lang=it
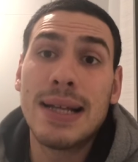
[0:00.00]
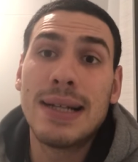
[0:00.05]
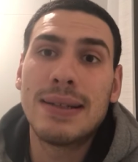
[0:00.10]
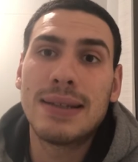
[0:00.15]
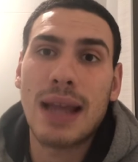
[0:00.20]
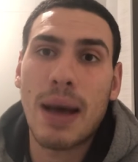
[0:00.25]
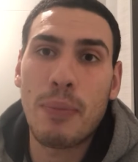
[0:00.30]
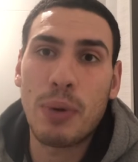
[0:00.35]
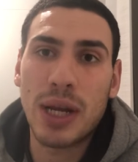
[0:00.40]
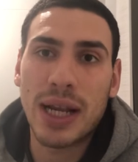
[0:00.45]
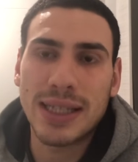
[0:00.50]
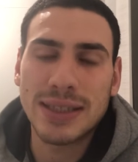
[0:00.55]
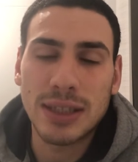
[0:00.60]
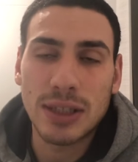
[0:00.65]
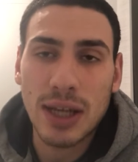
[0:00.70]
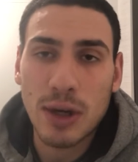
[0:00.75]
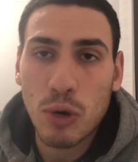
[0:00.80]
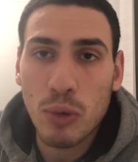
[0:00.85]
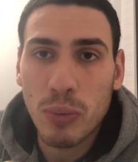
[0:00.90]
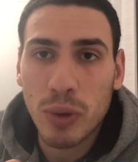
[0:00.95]
Napoli che è
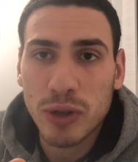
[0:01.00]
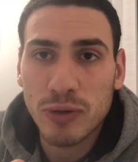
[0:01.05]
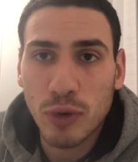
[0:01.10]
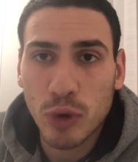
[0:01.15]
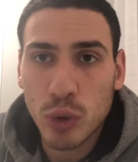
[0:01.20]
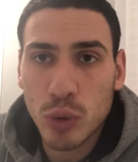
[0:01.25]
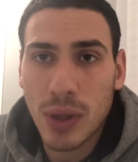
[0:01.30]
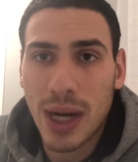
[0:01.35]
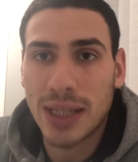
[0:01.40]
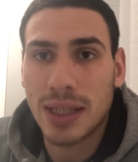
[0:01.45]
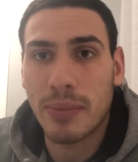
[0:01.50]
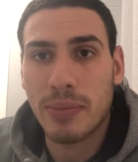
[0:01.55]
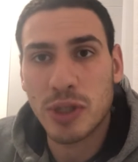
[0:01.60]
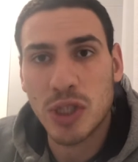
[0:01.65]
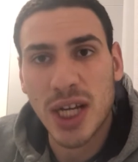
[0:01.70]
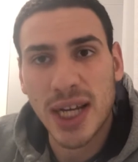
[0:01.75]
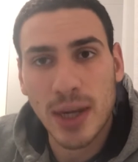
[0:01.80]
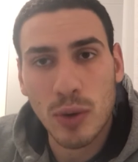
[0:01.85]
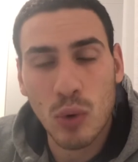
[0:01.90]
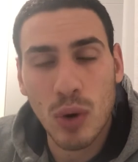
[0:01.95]
stata anche un po' sfortunata ha
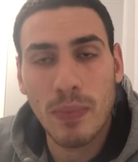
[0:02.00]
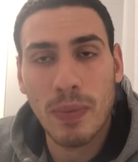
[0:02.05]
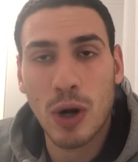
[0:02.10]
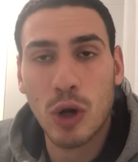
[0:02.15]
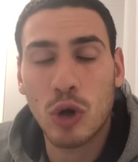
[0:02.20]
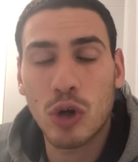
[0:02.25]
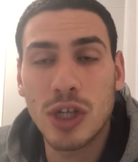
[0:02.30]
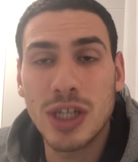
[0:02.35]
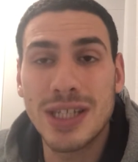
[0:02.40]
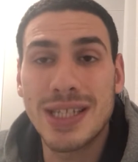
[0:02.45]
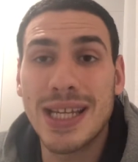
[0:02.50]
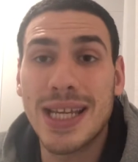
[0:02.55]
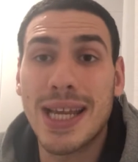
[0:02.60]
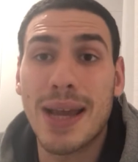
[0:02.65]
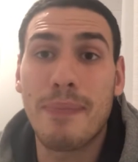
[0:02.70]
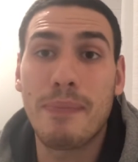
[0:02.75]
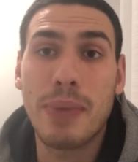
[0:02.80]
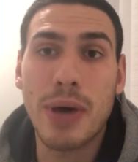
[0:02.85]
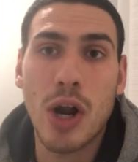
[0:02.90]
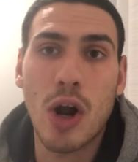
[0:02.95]
preso anche quel palo con
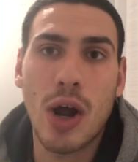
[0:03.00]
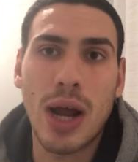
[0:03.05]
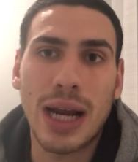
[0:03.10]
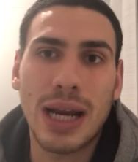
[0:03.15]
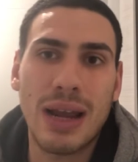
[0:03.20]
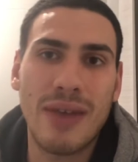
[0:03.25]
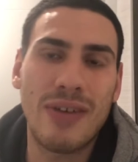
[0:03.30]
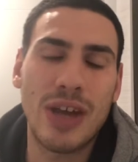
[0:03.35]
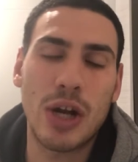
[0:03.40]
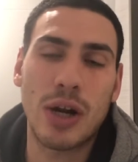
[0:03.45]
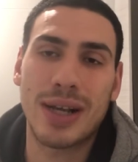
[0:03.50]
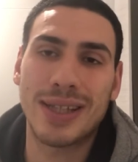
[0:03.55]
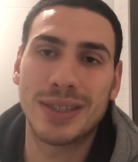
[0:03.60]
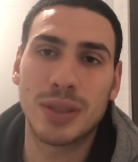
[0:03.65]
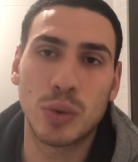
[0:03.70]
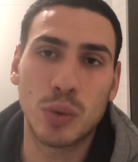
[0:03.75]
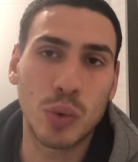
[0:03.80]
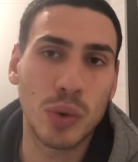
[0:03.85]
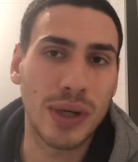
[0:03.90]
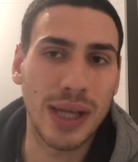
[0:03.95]
Insigne però è anche vero che
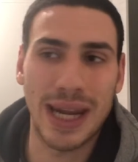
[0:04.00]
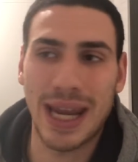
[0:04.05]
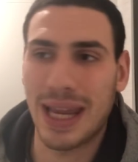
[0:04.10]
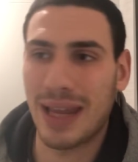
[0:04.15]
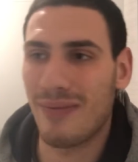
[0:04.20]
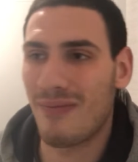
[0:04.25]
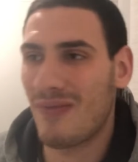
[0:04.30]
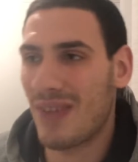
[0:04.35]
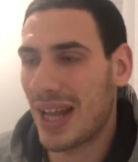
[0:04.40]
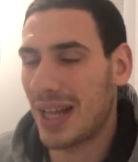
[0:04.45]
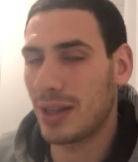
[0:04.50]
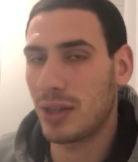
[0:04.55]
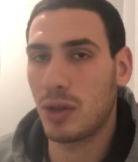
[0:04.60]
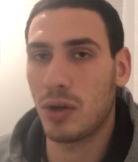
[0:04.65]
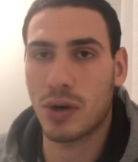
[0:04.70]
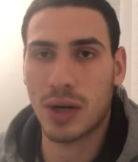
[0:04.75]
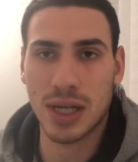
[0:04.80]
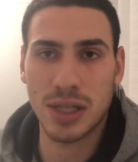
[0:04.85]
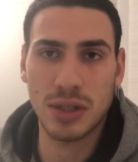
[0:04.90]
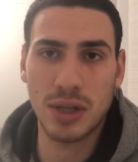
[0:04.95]
se tu crei 20
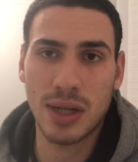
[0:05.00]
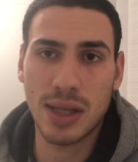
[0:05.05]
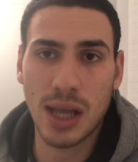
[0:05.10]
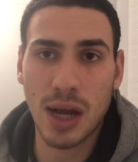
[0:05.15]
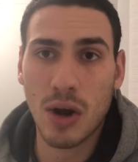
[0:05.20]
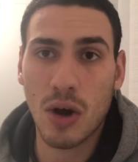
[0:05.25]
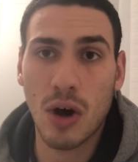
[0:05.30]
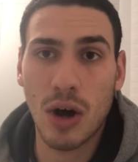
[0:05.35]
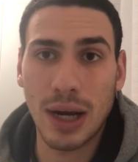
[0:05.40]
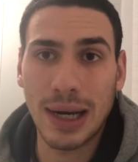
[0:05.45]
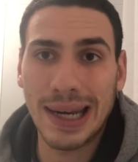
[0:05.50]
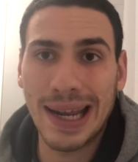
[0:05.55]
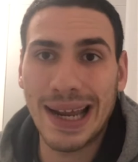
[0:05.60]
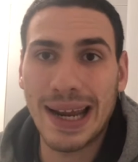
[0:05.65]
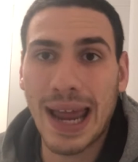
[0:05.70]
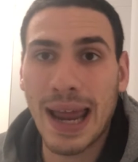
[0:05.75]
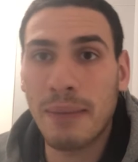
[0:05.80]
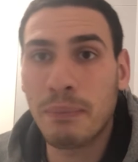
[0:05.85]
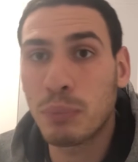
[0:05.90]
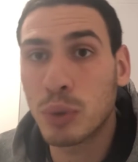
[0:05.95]
occasioni da gol
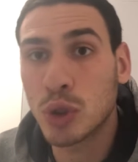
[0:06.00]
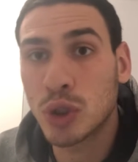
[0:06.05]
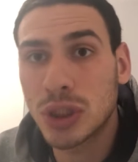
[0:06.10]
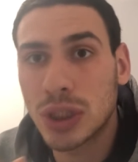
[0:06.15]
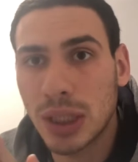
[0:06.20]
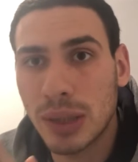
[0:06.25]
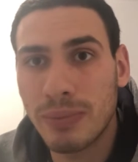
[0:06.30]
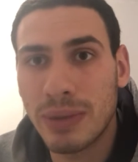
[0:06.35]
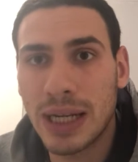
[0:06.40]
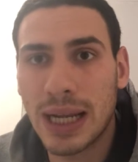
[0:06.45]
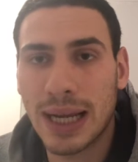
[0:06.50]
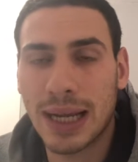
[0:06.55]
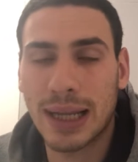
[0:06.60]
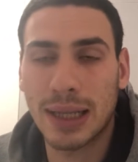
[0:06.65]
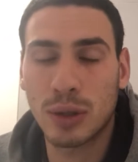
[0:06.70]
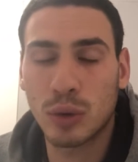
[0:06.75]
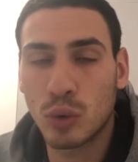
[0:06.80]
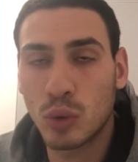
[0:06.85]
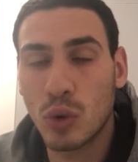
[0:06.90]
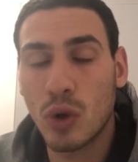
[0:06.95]
è impossibile
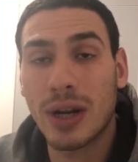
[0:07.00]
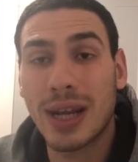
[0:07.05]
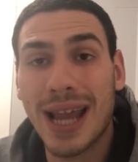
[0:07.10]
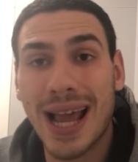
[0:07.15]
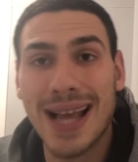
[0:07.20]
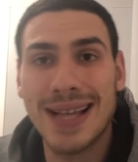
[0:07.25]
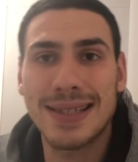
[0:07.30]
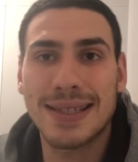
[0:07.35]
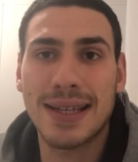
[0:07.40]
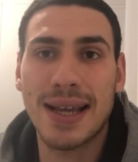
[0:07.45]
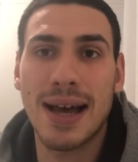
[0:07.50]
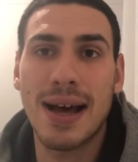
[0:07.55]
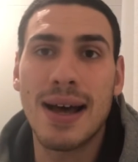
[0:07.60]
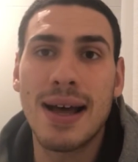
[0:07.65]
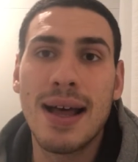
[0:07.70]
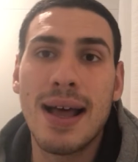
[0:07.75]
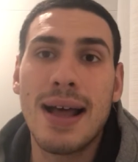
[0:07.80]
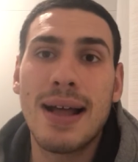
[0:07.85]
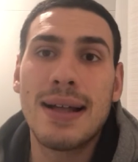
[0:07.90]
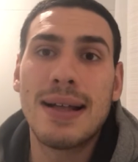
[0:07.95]
che tu non riesca a
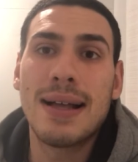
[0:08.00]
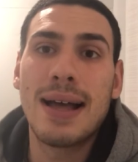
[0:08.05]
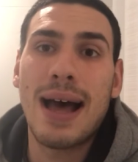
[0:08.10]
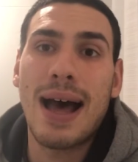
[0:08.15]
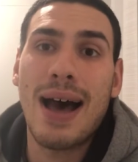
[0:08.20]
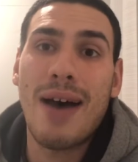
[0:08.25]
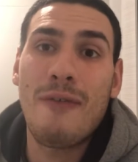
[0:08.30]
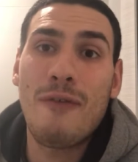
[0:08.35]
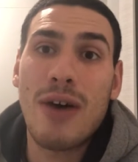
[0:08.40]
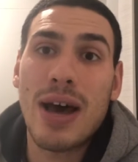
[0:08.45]
a